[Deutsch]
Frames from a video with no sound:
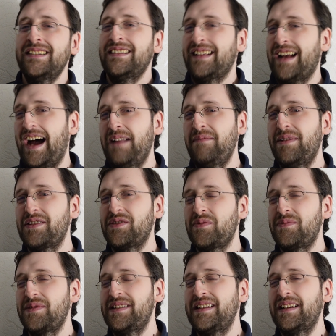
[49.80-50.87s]
da hat man so ein
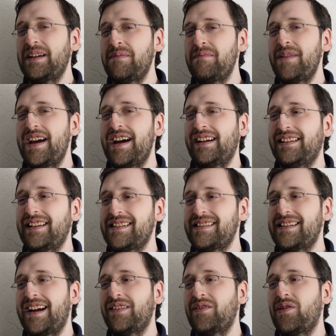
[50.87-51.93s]
bisschen gemerkt, dass
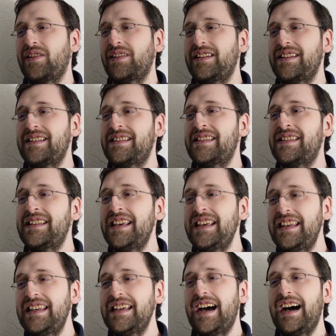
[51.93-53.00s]
da doch die
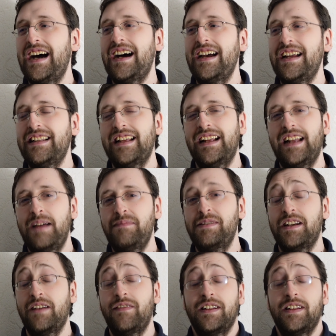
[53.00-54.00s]
Sicherheit der Leipziger,